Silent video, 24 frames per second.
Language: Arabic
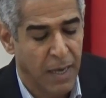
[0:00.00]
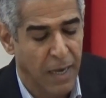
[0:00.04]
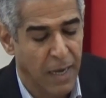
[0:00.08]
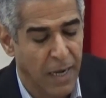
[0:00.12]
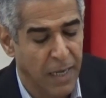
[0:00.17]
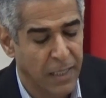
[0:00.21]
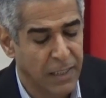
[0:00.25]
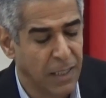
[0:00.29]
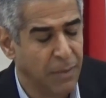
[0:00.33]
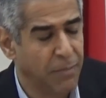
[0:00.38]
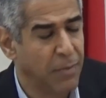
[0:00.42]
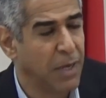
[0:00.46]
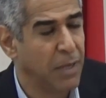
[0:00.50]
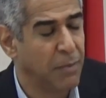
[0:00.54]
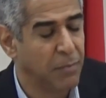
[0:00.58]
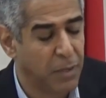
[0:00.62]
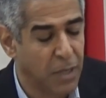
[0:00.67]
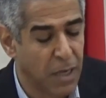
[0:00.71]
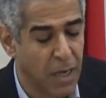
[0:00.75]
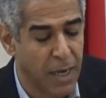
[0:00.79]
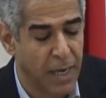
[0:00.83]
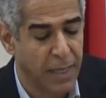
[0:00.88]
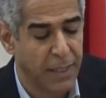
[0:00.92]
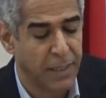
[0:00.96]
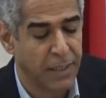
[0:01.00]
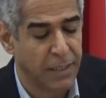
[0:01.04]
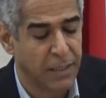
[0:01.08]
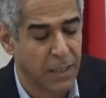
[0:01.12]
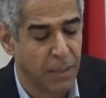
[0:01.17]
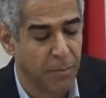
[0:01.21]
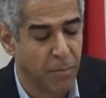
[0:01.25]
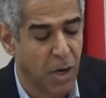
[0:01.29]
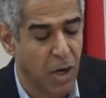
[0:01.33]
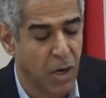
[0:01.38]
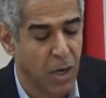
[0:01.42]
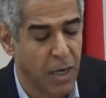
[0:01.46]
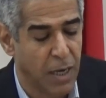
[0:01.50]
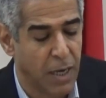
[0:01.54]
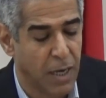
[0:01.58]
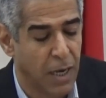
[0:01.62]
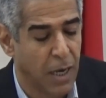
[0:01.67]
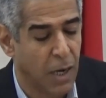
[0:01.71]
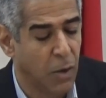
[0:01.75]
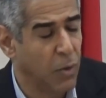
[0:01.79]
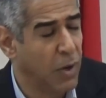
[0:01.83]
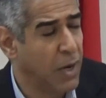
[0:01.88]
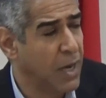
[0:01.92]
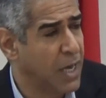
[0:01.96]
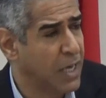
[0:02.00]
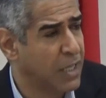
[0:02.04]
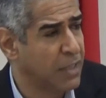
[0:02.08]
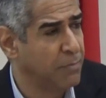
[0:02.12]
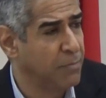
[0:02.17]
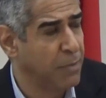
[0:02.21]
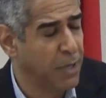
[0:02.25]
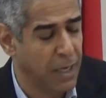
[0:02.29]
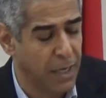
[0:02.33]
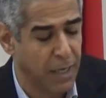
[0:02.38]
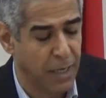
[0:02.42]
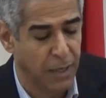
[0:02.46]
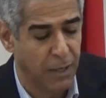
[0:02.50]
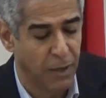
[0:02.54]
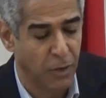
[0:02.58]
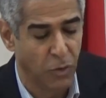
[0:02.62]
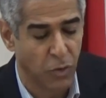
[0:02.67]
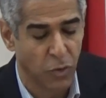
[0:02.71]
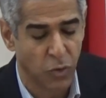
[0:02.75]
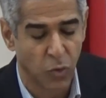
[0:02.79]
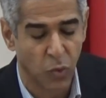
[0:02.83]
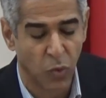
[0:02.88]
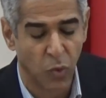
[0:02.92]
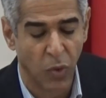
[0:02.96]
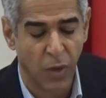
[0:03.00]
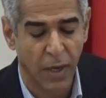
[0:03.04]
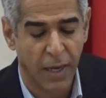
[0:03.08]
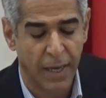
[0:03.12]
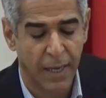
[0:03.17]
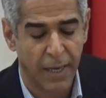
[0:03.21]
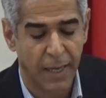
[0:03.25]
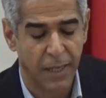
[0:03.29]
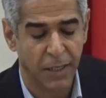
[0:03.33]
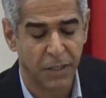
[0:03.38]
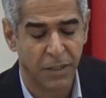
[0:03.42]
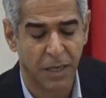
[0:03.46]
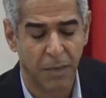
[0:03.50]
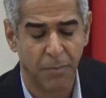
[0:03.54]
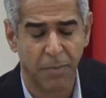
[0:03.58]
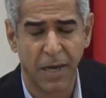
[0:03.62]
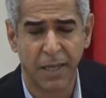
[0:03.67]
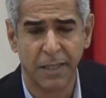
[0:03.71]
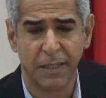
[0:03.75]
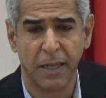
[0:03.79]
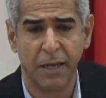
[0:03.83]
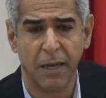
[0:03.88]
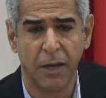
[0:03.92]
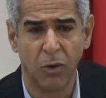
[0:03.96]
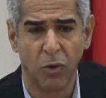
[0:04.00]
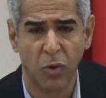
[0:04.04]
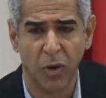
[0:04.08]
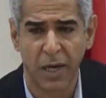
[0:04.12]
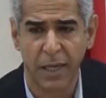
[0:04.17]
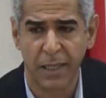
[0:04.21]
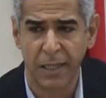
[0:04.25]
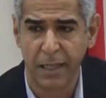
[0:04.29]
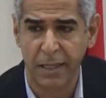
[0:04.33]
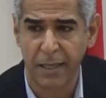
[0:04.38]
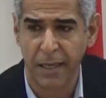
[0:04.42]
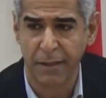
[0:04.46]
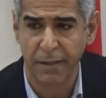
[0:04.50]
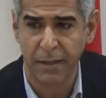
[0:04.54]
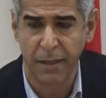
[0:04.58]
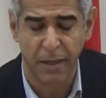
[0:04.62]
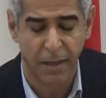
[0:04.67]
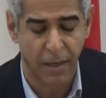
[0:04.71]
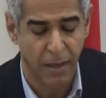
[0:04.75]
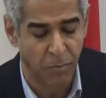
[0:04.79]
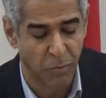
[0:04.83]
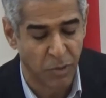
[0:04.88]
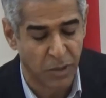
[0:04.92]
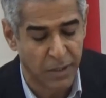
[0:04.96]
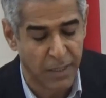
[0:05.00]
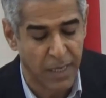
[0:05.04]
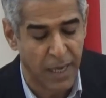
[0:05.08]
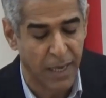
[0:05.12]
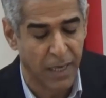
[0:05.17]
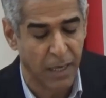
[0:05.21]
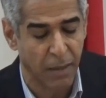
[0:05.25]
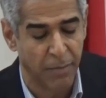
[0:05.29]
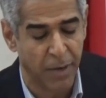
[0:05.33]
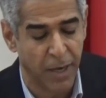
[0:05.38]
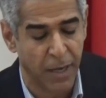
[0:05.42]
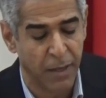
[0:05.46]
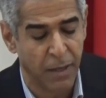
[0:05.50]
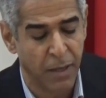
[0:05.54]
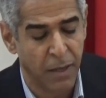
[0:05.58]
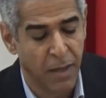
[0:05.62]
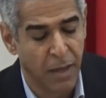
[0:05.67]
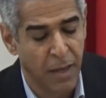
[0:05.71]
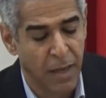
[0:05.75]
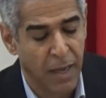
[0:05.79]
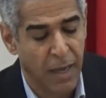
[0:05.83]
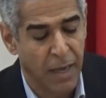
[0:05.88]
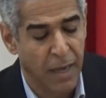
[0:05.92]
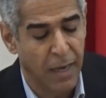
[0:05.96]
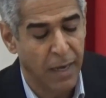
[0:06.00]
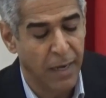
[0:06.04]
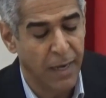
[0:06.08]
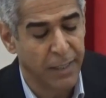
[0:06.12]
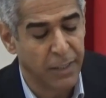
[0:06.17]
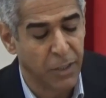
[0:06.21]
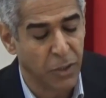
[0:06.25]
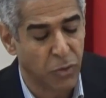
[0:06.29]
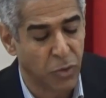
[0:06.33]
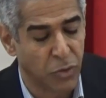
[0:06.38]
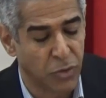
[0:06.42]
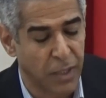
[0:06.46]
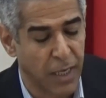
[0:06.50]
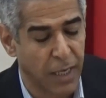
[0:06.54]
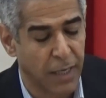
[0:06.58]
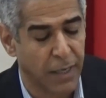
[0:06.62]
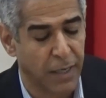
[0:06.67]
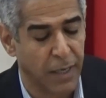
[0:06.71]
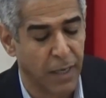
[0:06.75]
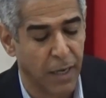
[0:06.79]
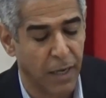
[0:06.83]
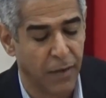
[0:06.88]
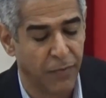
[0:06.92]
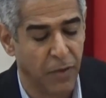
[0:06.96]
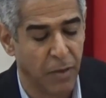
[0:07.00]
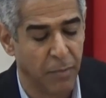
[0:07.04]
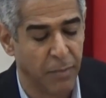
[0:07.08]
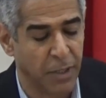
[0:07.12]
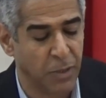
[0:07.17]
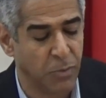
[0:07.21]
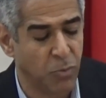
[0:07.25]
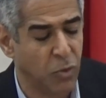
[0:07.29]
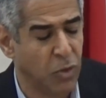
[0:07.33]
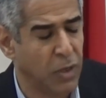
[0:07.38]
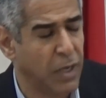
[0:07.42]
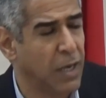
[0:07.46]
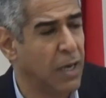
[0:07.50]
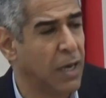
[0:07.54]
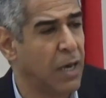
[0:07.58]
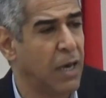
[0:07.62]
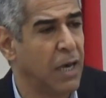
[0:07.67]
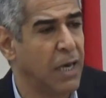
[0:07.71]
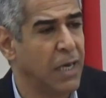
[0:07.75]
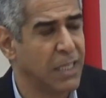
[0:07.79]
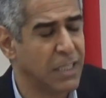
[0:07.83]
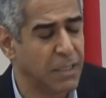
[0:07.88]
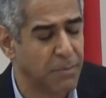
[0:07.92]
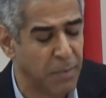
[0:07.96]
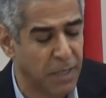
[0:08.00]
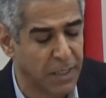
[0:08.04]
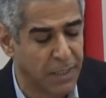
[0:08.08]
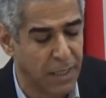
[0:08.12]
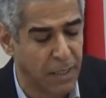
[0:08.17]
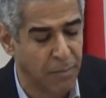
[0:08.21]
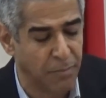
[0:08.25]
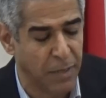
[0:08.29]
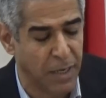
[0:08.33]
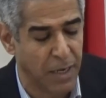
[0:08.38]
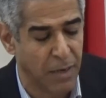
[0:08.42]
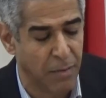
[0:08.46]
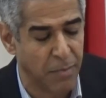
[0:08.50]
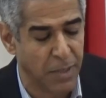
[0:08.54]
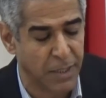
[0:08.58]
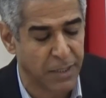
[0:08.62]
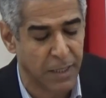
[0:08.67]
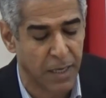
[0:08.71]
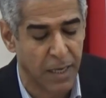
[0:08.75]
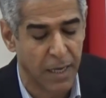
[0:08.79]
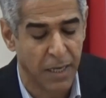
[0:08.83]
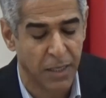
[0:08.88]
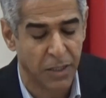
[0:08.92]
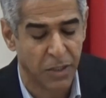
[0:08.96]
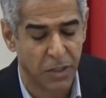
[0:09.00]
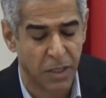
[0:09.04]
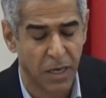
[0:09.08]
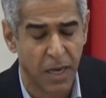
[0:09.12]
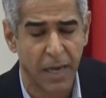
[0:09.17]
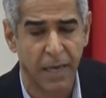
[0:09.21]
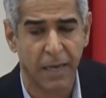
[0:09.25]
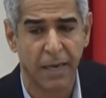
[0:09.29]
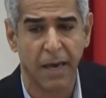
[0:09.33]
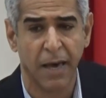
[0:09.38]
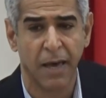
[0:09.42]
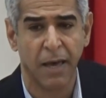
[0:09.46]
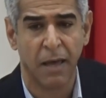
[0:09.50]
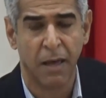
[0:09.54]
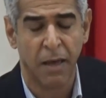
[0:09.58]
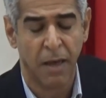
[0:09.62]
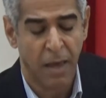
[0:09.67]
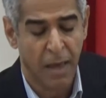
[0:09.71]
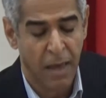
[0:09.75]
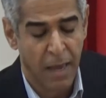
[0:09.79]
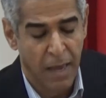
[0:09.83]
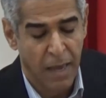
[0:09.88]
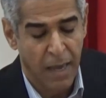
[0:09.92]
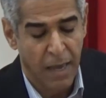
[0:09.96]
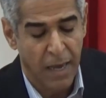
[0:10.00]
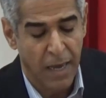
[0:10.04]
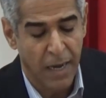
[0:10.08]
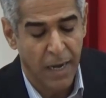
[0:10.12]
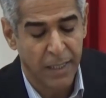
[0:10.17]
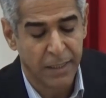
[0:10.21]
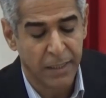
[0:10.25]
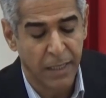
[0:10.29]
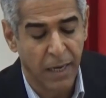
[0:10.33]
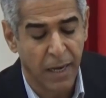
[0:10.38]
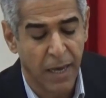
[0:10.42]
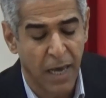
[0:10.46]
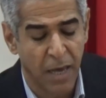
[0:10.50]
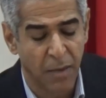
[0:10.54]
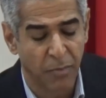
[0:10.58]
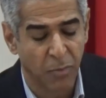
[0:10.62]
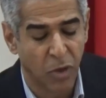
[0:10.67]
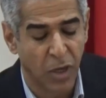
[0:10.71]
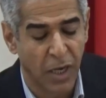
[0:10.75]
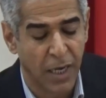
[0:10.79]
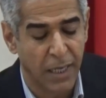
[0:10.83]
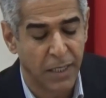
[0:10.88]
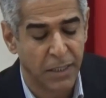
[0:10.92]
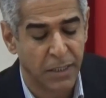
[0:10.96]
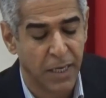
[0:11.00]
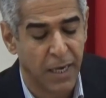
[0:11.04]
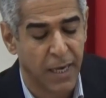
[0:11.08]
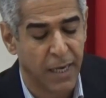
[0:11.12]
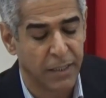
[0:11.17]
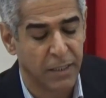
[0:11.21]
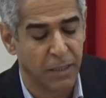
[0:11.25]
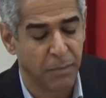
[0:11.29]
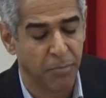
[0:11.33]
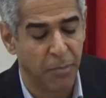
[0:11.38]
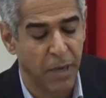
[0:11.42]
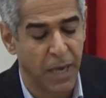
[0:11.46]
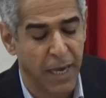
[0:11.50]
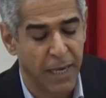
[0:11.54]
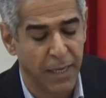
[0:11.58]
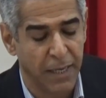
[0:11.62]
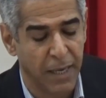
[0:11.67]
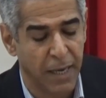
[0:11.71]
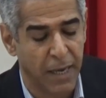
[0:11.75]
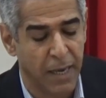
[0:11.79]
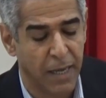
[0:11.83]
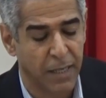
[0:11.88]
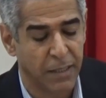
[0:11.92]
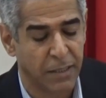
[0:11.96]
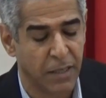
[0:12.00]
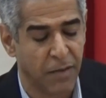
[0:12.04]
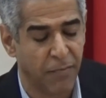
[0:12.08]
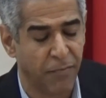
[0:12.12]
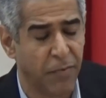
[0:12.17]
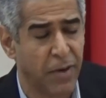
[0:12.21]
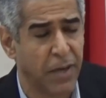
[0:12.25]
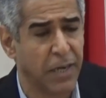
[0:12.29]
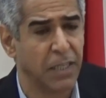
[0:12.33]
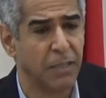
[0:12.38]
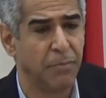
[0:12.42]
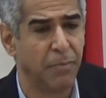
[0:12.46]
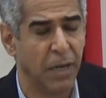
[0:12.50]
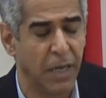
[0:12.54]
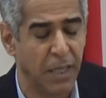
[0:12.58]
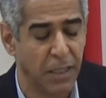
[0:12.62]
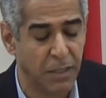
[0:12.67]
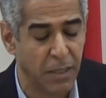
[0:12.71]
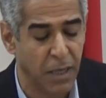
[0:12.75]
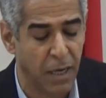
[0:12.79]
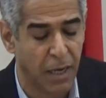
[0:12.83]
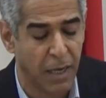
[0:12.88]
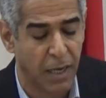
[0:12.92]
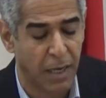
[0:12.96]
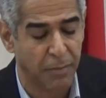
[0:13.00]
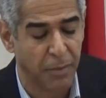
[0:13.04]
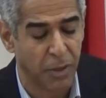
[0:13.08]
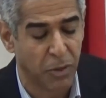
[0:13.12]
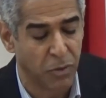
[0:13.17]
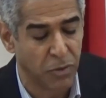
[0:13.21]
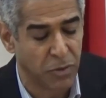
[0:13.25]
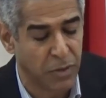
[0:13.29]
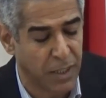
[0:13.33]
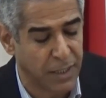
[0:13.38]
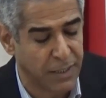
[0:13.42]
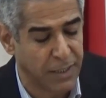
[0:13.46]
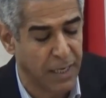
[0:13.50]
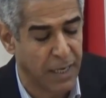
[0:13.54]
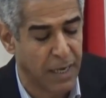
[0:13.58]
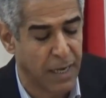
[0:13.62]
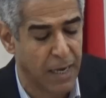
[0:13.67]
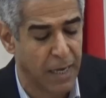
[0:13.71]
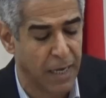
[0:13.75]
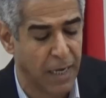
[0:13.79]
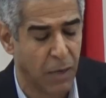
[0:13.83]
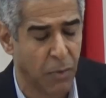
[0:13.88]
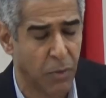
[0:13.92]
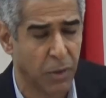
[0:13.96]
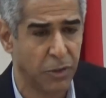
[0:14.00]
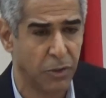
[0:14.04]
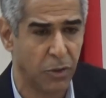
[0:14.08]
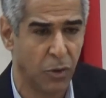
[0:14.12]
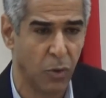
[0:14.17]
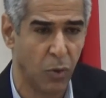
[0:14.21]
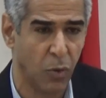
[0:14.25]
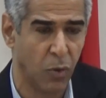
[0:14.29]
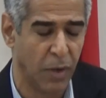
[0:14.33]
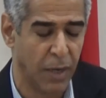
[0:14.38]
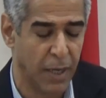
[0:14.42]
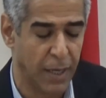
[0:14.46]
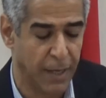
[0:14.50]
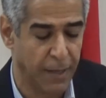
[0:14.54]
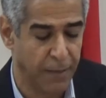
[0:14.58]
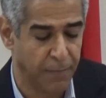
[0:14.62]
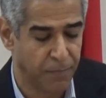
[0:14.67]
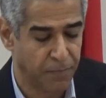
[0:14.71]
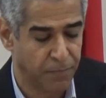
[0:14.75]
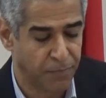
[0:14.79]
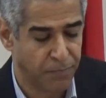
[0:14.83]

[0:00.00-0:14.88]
التي بالإمكان اتباعها والأخذ بها للحصول على إجابات للعقد الكثيرة المستحكمة التي تشكل في مجموعها حزمة من المسائل الشائكة التي لا يمكن لجهة بعينها أن تنفرد بالادعاء بقدرتها على وضع حلول لها